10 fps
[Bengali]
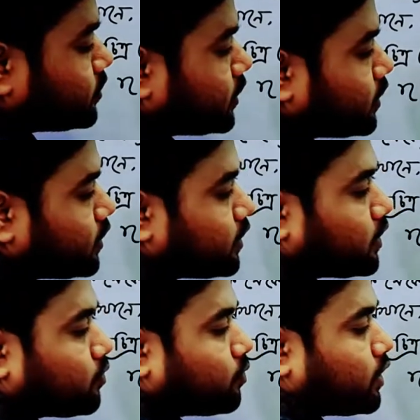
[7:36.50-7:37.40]
আমরা যদি এখানে
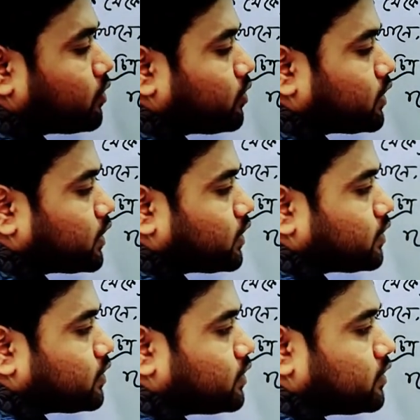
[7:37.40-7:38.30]
এই ওয়ান ওয়ান
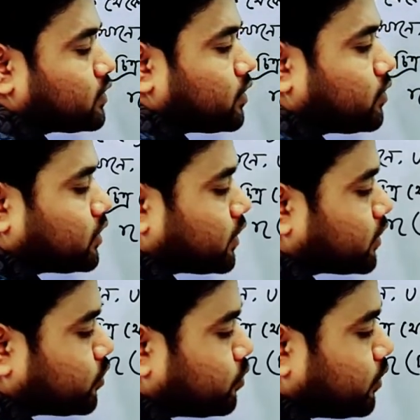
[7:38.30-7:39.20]
কেটে দিই তাহলে
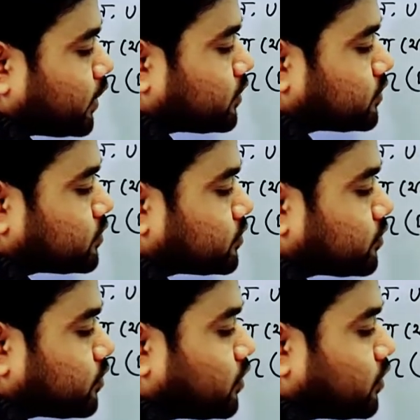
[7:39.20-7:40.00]
থাকে টু এক্স